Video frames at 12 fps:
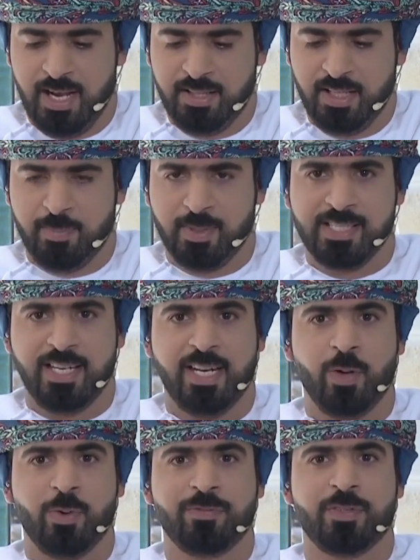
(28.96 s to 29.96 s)
هذه أبرز
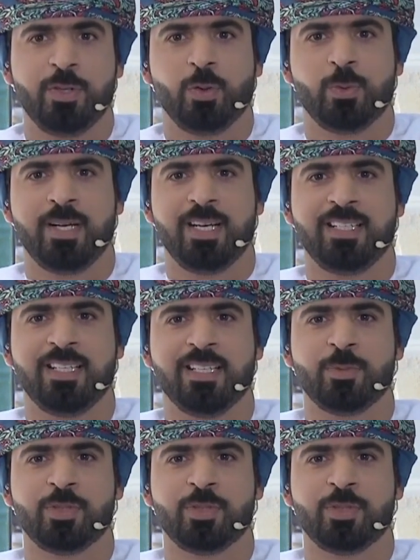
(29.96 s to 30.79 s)
العناوين في عمان